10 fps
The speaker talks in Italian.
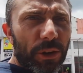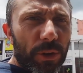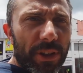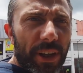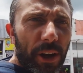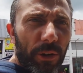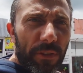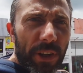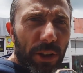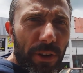questa è
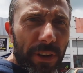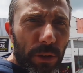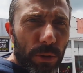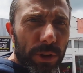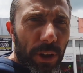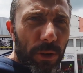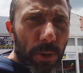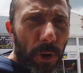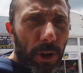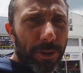una via dove vendono un sacco
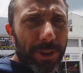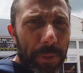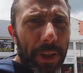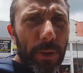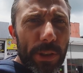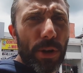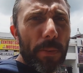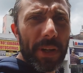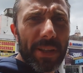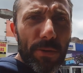di moto sta quando
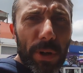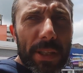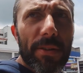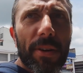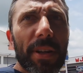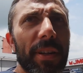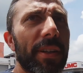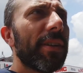esco con le assicurazioni